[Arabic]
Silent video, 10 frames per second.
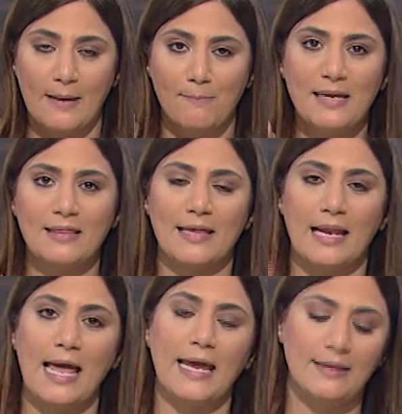
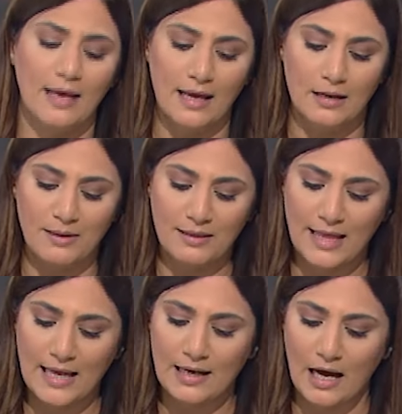مثالين
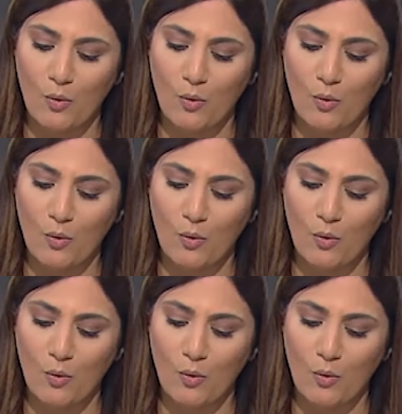المثال الأول